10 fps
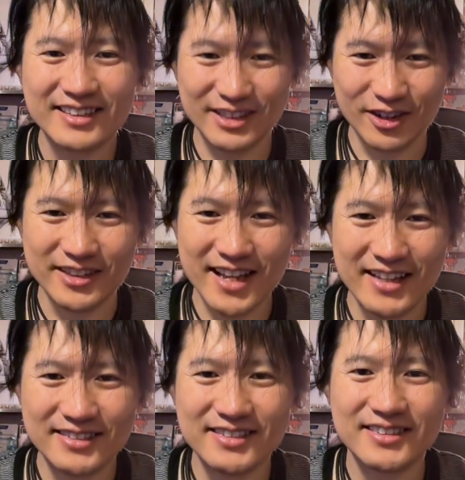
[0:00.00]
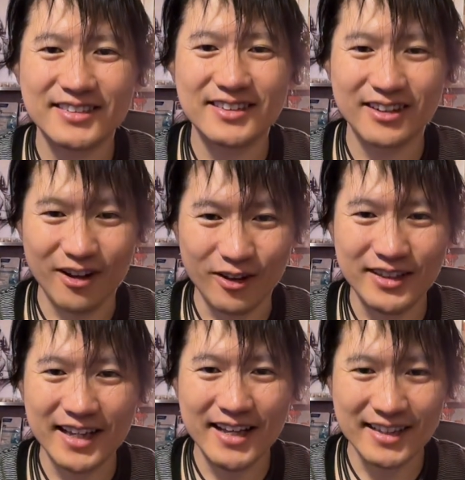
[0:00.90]
ひろきです。ご
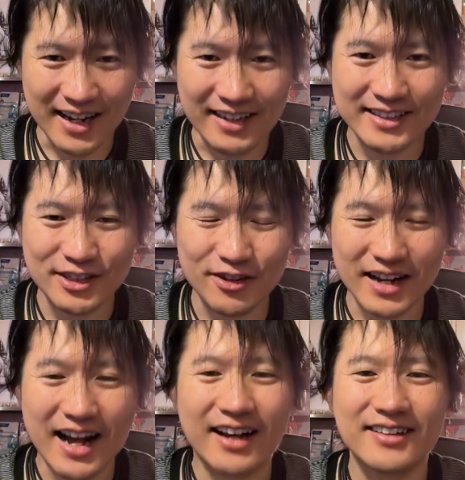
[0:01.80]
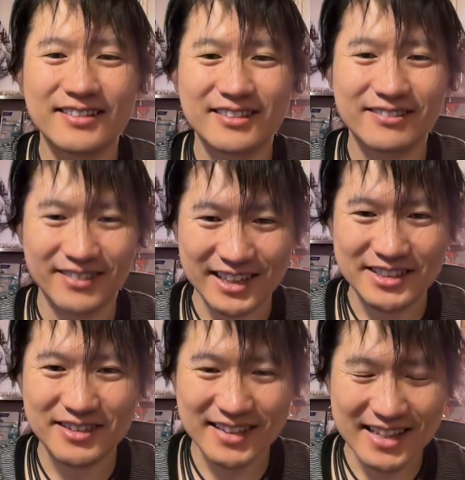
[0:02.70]
機嫌いかがでしょうか
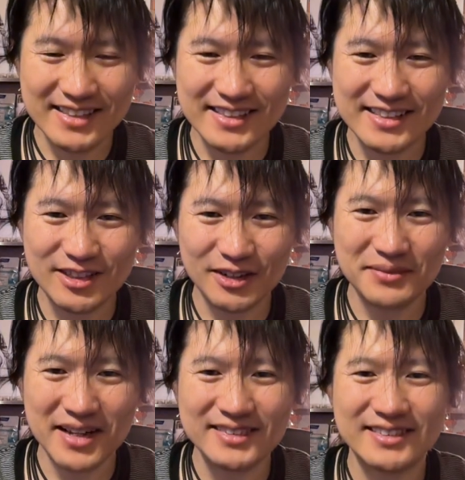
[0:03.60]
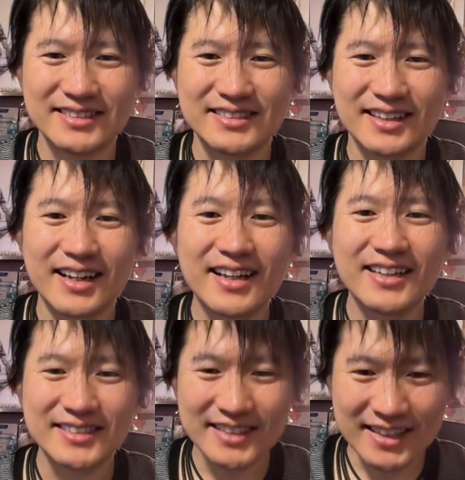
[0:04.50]
私は元気にしております。
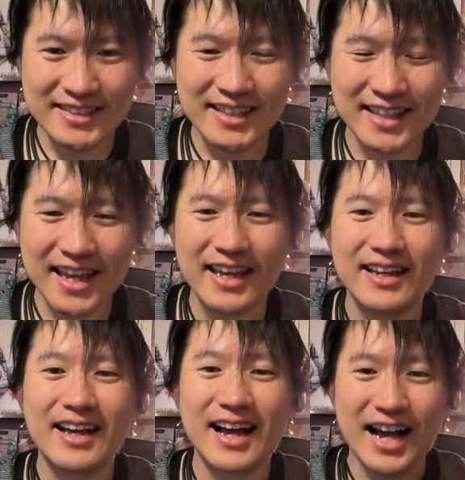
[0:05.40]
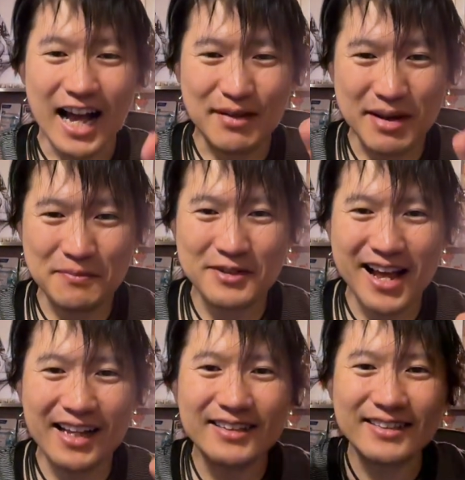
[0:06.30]
さてさて、
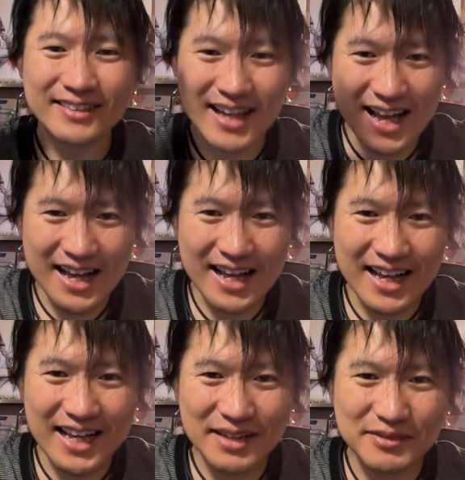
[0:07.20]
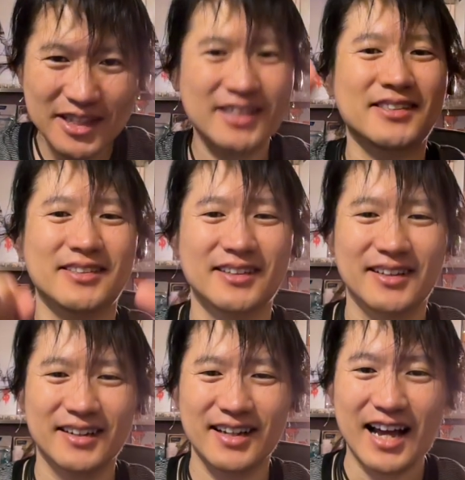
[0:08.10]
アマプラタイムです。
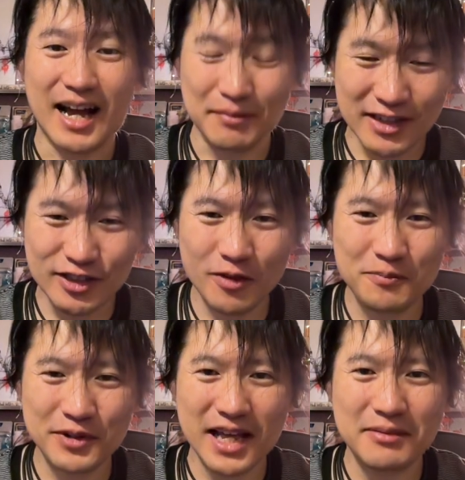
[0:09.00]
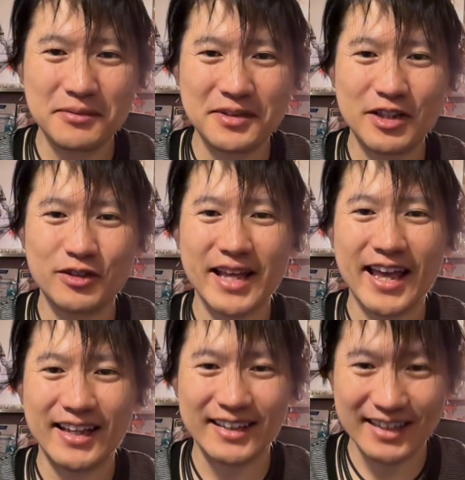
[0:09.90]
アマゾンプライムビデオ
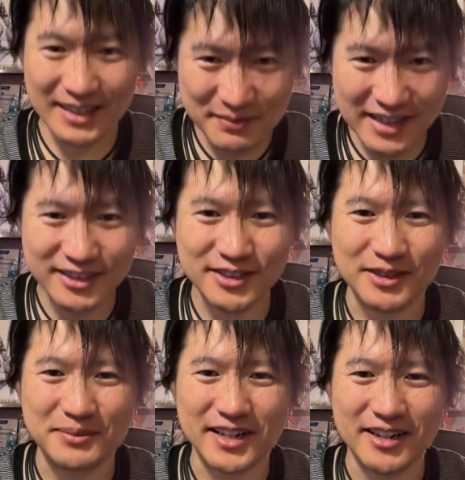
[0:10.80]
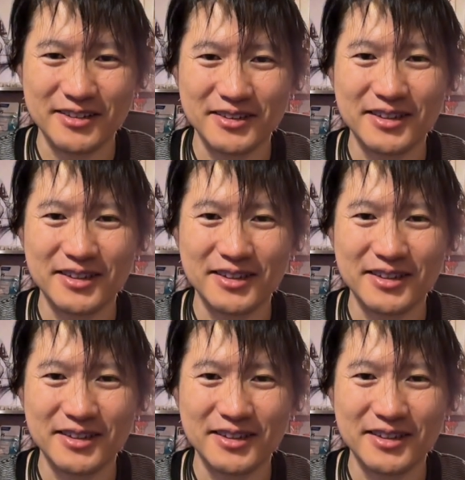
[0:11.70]
で今すぐ見れる。